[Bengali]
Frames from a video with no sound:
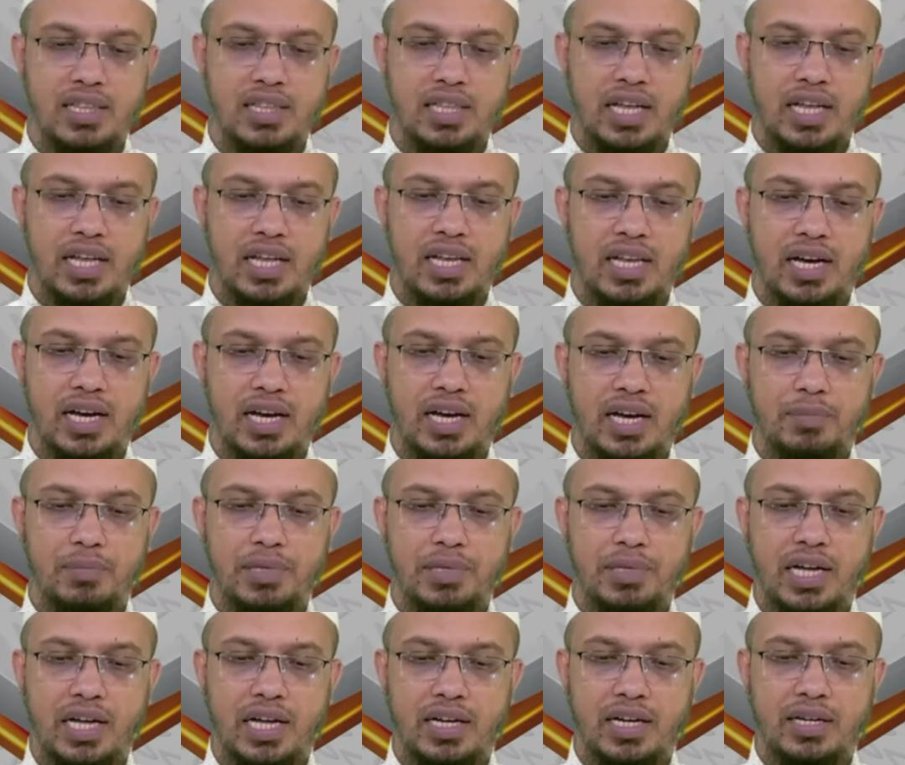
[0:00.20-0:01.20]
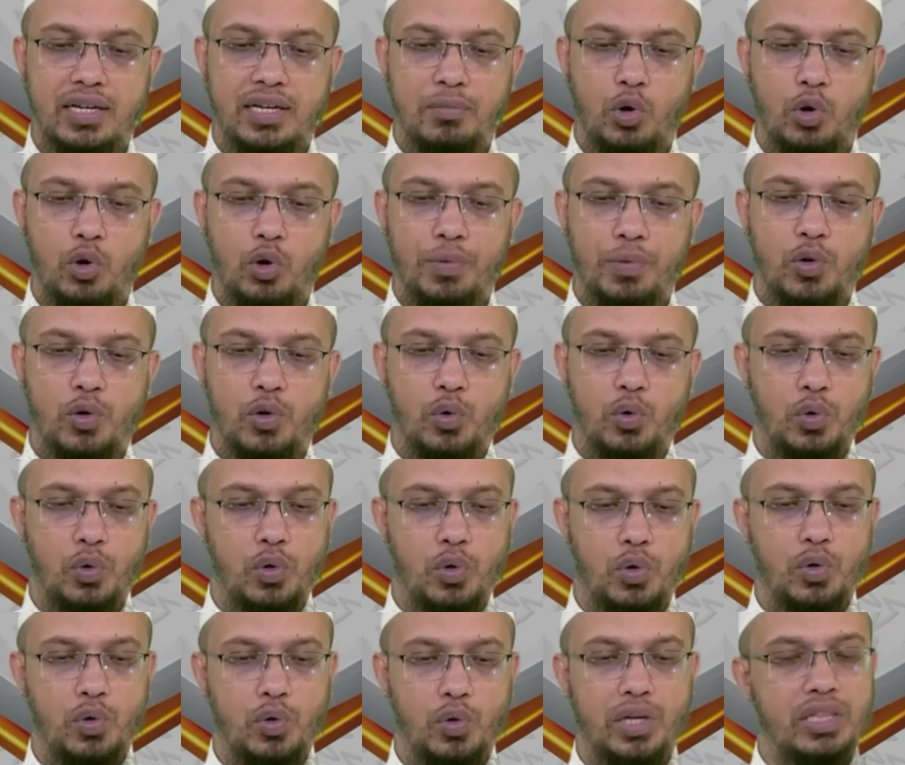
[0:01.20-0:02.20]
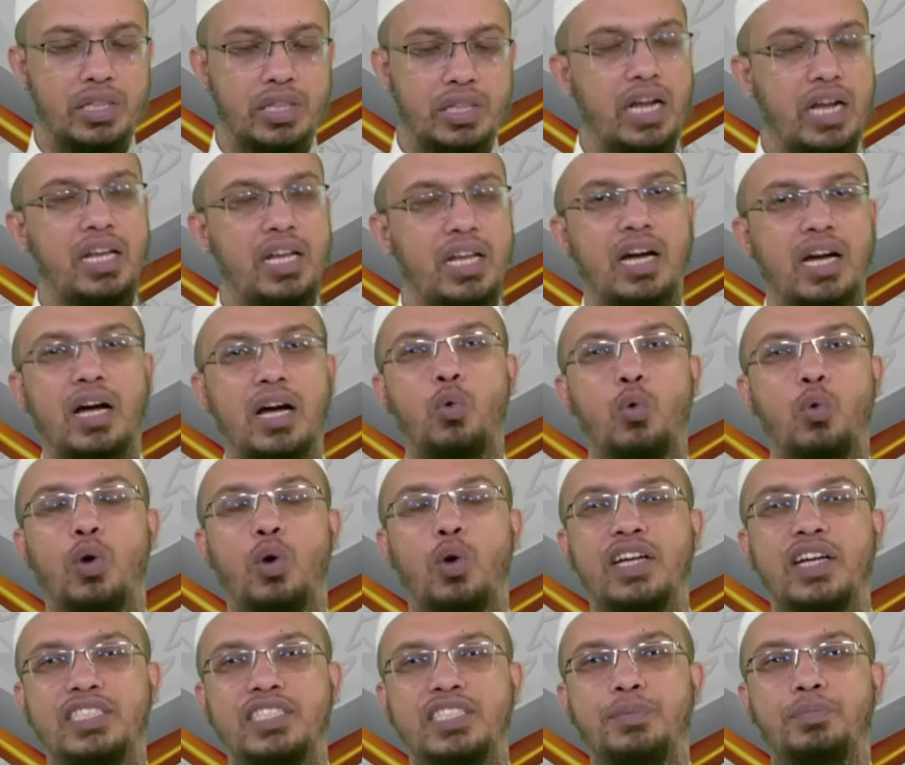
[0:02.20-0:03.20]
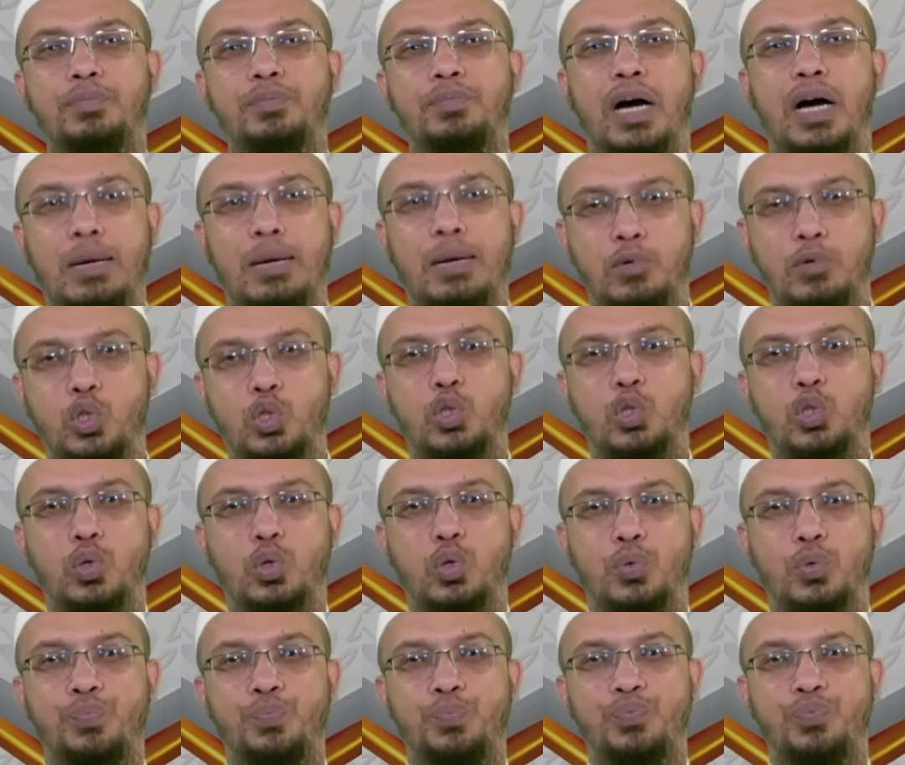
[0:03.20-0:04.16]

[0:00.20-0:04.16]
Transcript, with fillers: দায়ী রাখার বিধানটা বলবেন অনুগ্রহ করে দায়ী রাখা ওয়াজিব আবশ্যক